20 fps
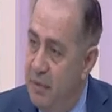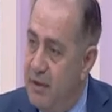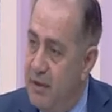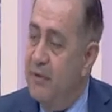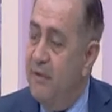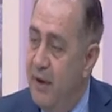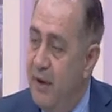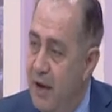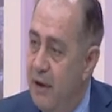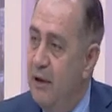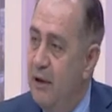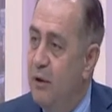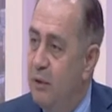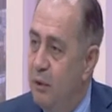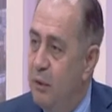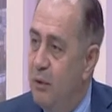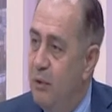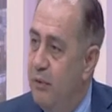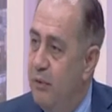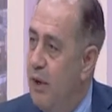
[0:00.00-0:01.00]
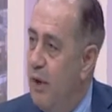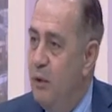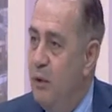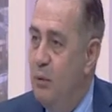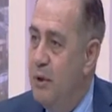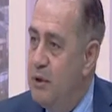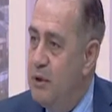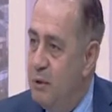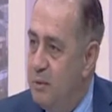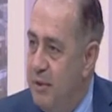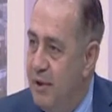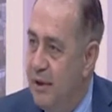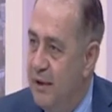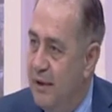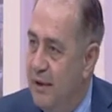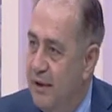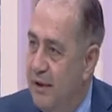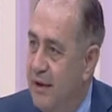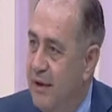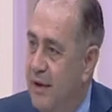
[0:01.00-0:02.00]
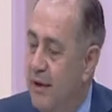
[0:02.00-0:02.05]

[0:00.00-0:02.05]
بس في هذه الظروف نحن مهزومين